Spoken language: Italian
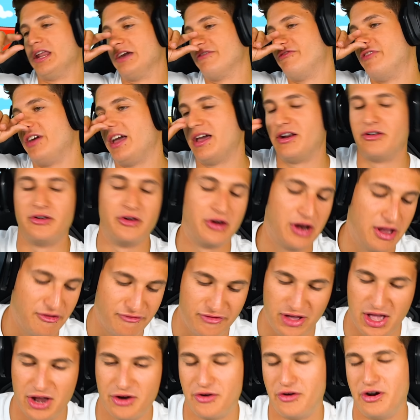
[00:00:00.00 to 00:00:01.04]
è vero, non è
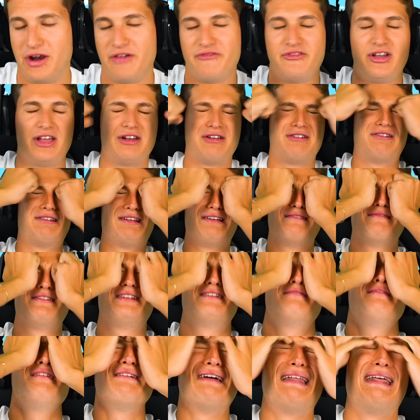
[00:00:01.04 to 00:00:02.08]
vero, non è vero, non è
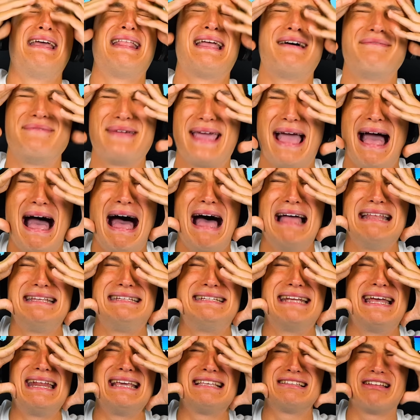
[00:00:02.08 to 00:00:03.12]
vero Mi viene da
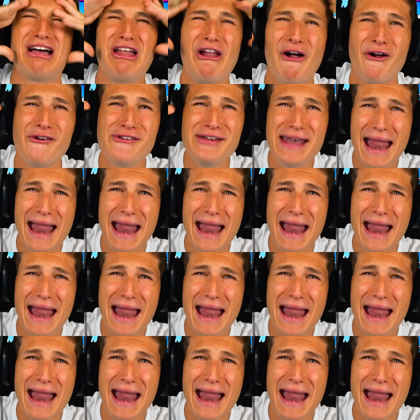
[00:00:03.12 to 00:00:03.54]
piangere, sono un